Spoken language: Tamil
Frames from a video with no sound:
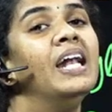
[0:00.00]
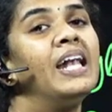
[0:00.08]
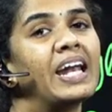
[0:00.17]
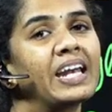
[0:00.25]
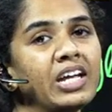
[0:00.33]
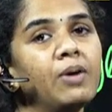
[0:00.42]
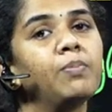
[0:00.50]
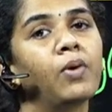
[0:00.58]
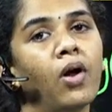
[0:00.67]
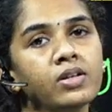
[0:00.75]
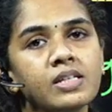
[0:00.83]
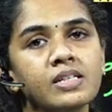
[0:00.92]
நிறைய
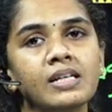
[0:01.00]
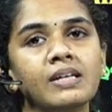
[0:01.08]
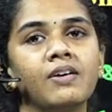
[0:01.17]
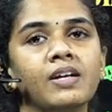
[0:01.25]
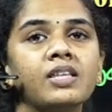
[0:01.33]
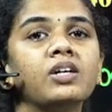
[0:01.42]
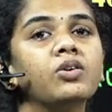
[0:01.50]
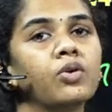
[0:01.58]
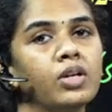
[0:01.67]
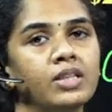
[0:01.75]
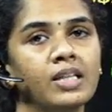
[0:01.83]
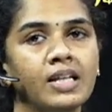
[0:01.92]
ப்ராசஸிங் வந்து
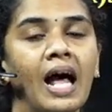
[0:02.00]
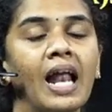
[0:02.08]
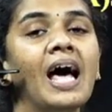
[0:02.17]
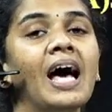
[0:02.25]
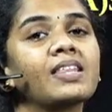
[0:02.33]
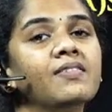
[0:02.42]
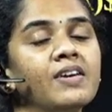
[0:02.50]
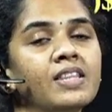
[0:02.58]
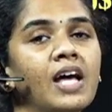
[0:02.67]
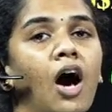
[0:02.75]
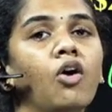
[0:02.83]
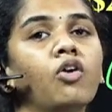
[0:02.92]
கொடுத்ததுனால அதை
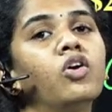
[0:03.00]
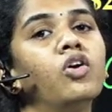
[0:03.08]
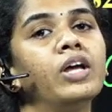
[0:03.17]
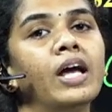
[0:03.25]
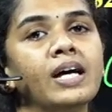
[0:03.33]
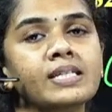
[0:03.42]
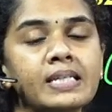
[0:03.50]
வந்து அவங்களுடைய